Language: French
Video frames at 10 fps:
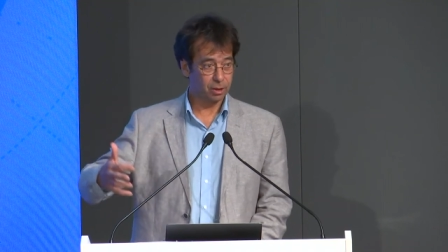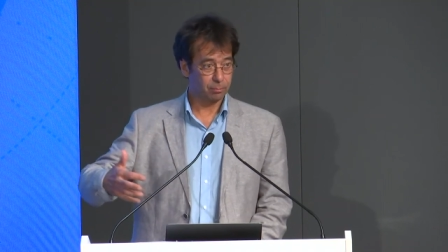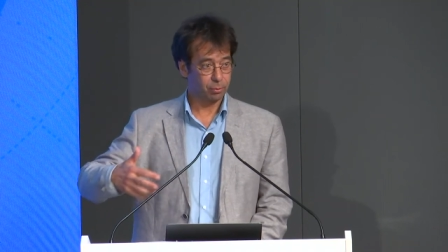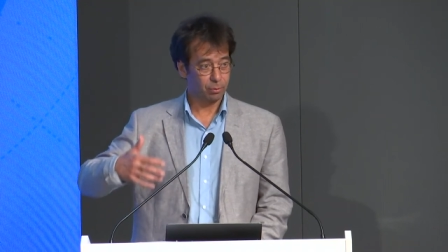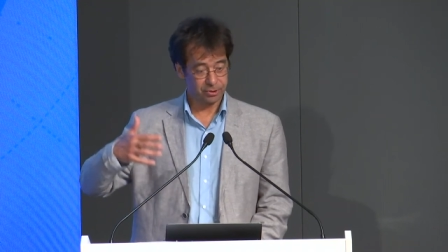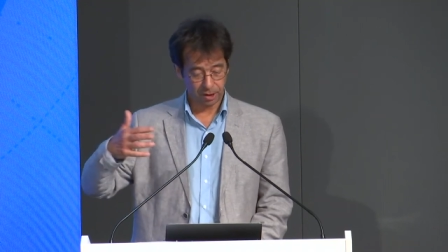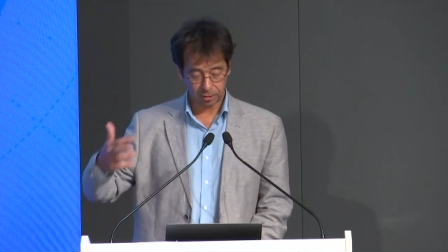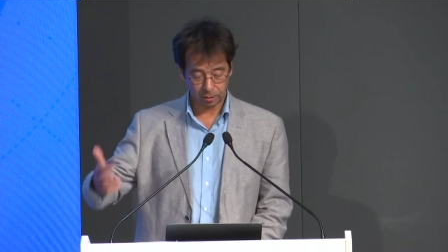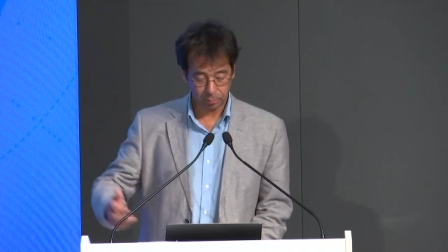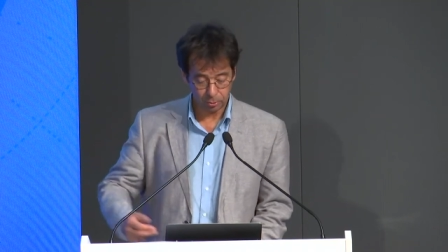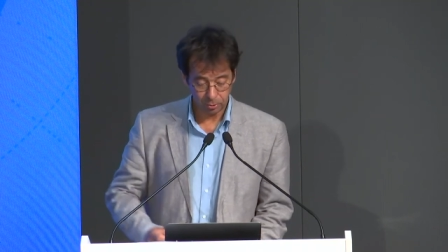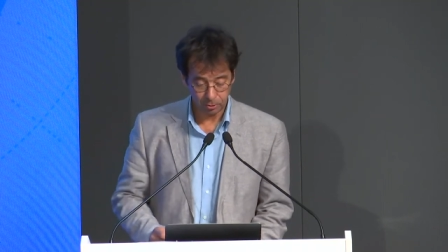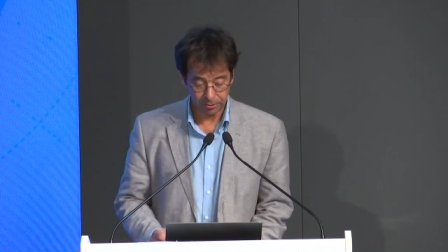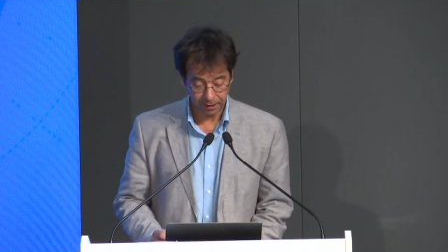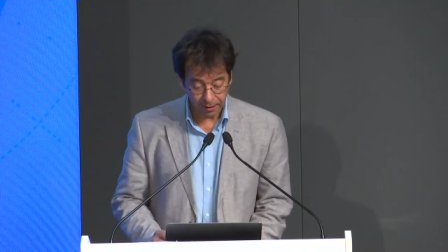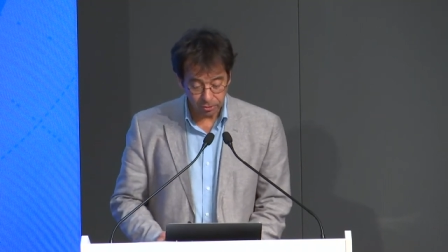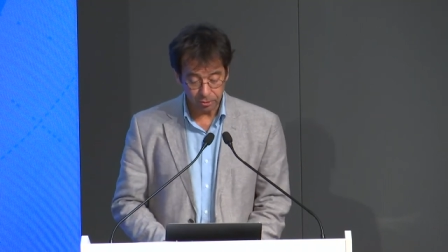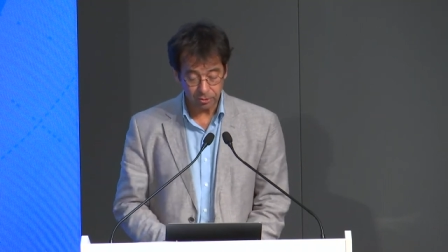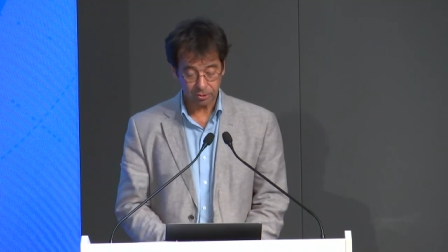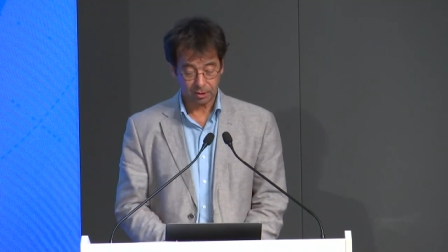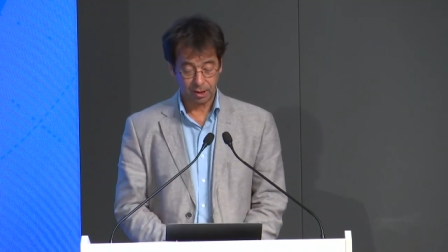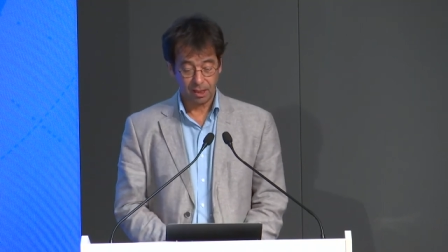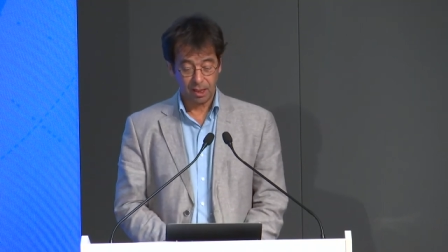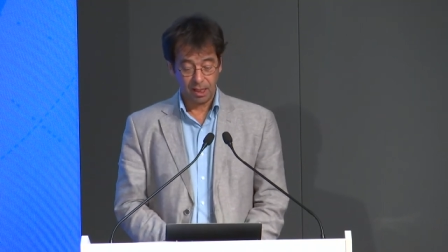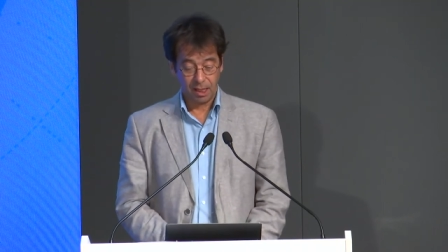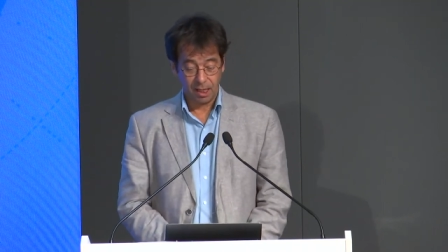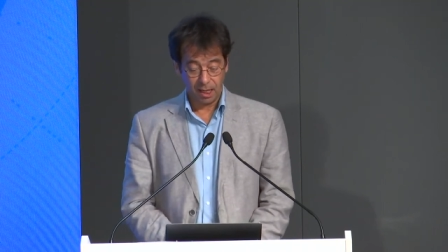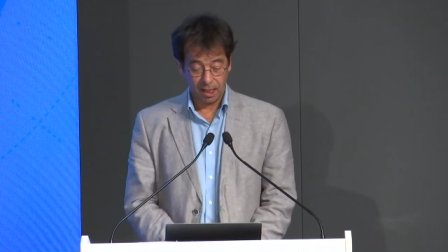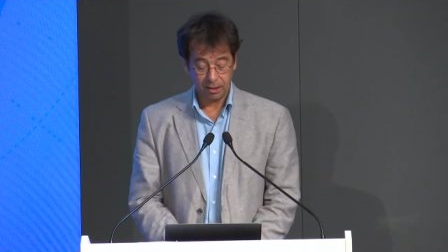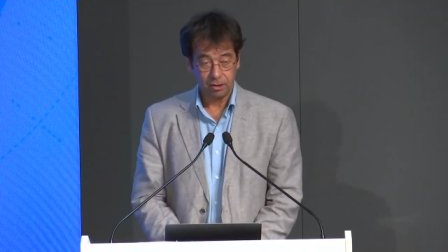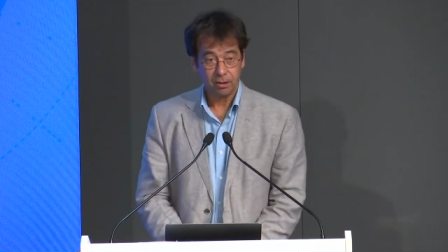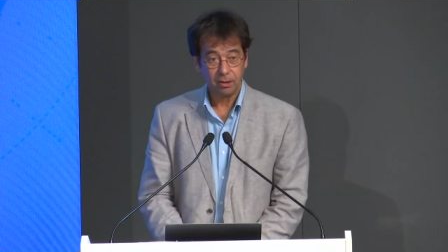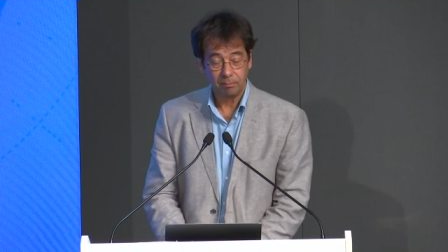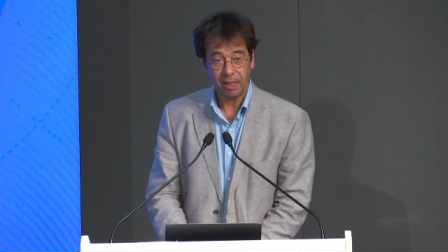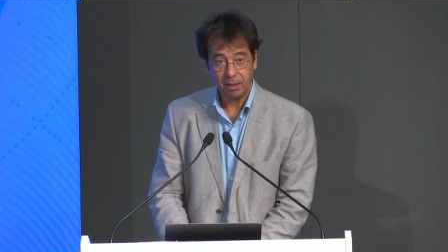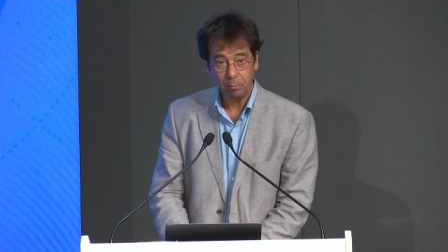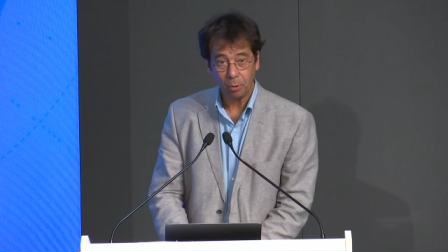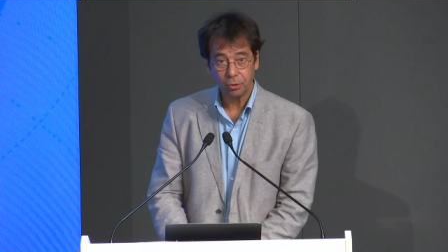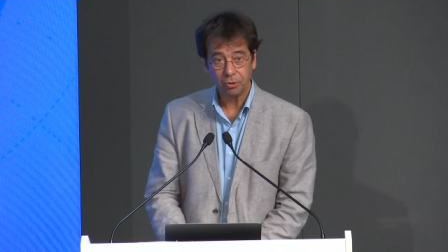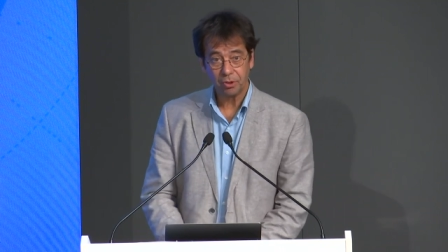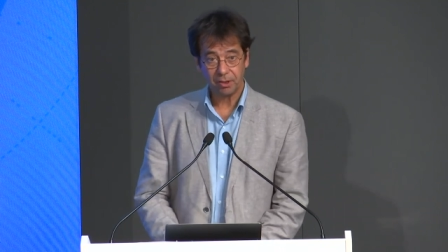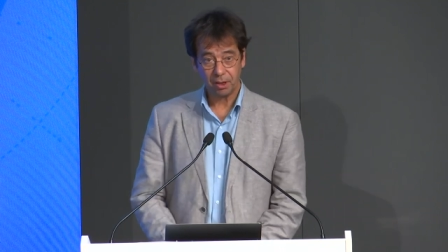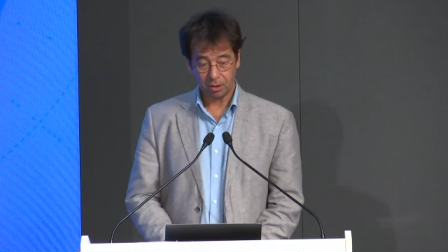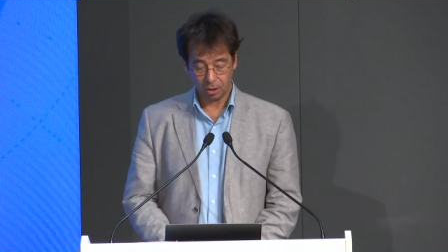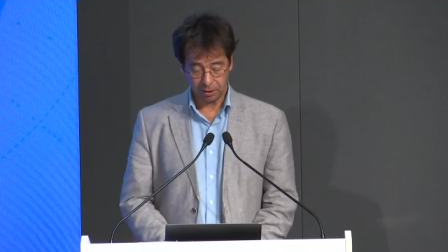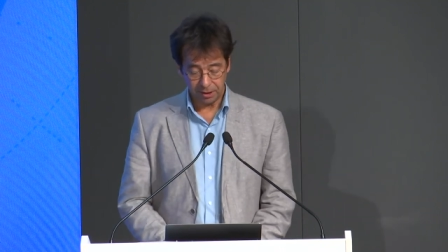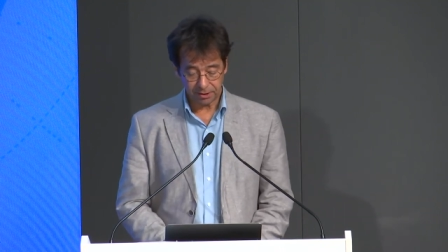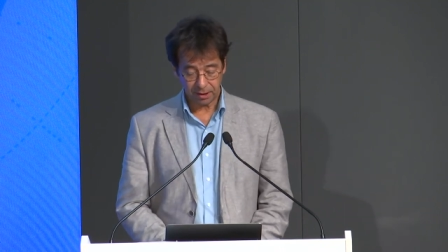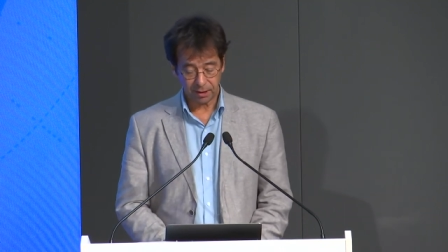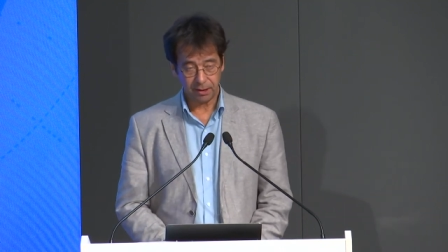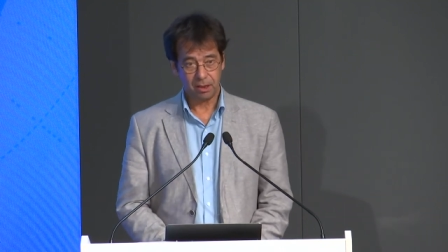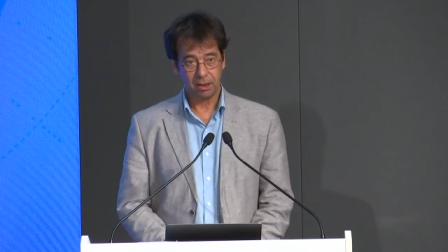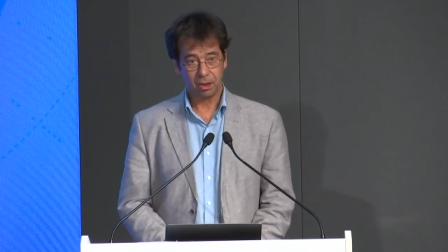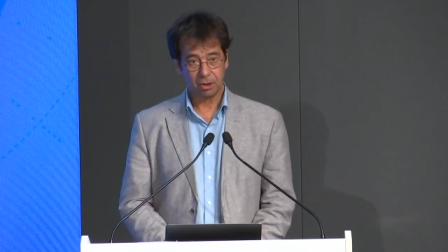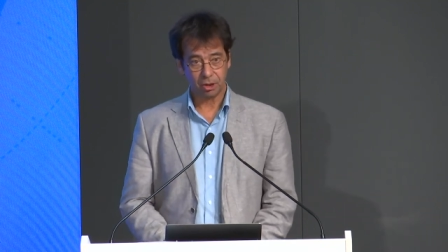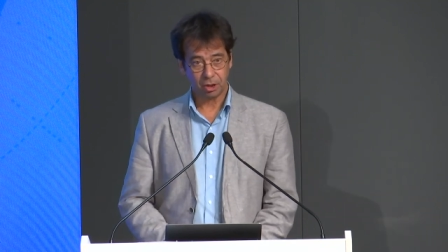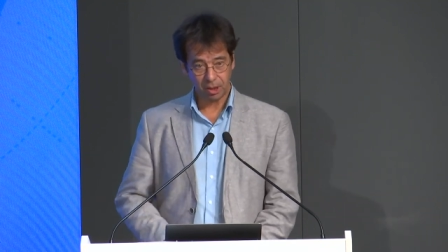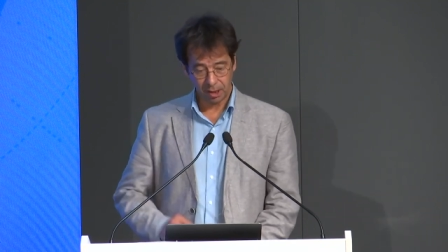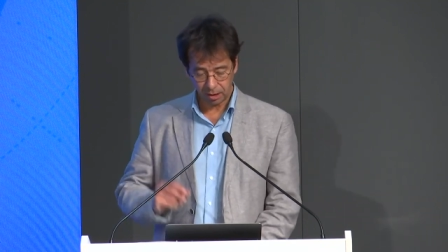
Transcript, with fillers: de les quadruples, quintuples, sextuples, nexus. Et il est important de réfléchir de manière holistique